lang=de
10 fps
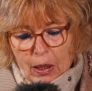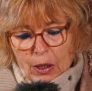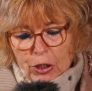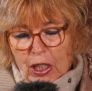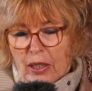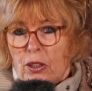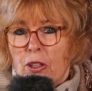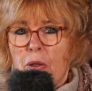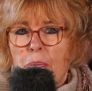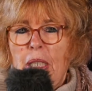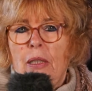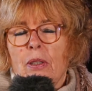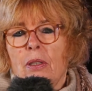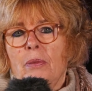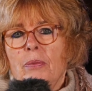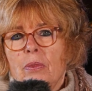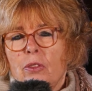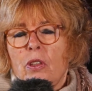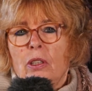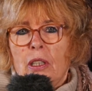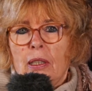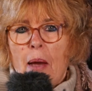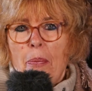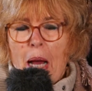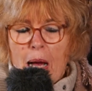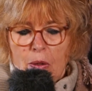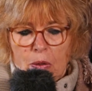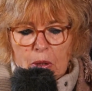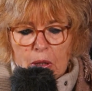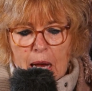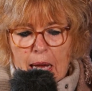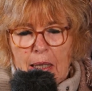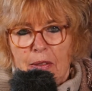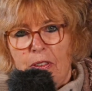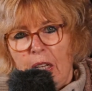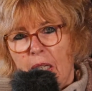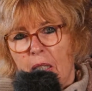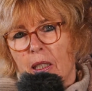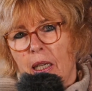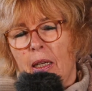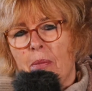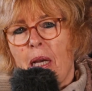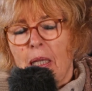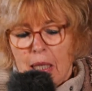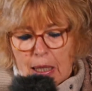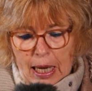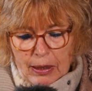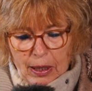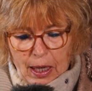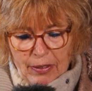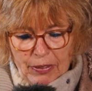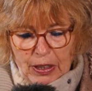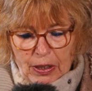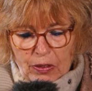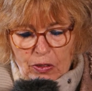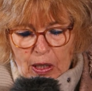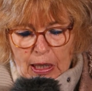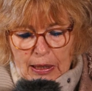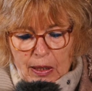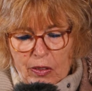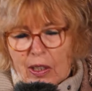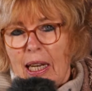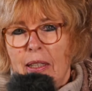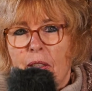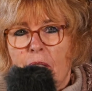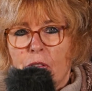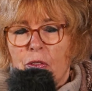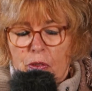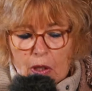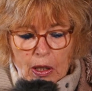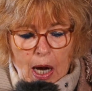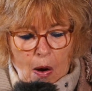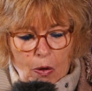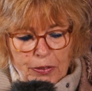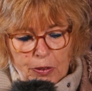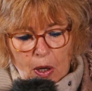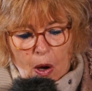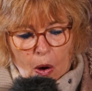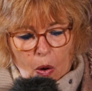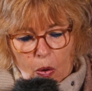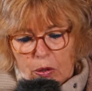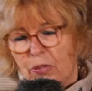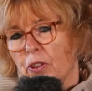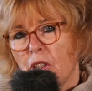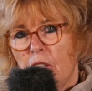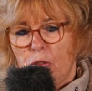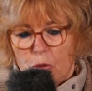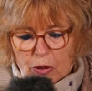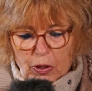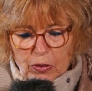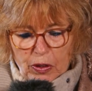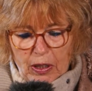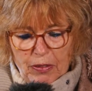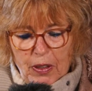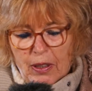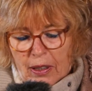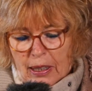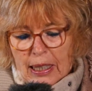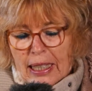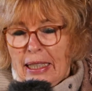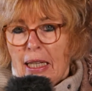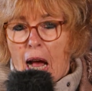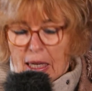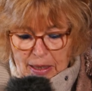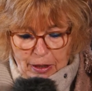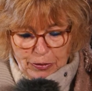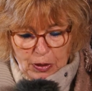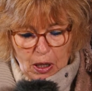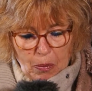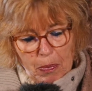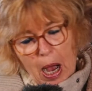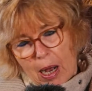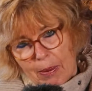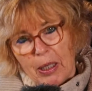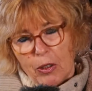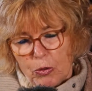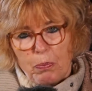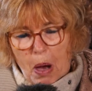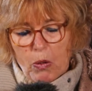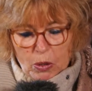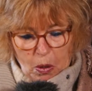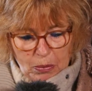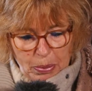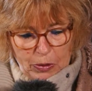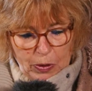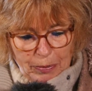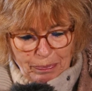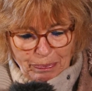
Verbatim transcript: Städtische Gebiete sind in der Planung. Erlenweg, ehemalige Gärtnerei Wittjes, das Gelände ist gekauft und wird jetzt sukzessive in Angriff genommen. Aber das braucht noch ein bisschen.